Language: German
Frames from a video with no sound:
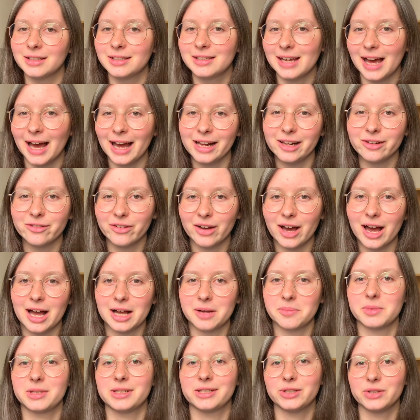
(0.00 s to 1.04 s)
Teilfragen
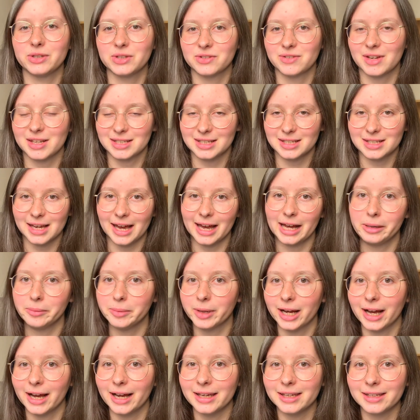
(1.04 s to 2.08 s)
bzw.
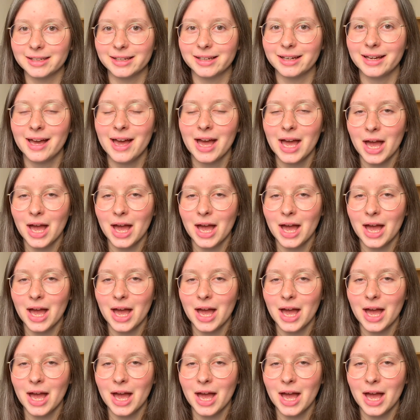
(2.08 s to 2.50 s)
Teilbereiche.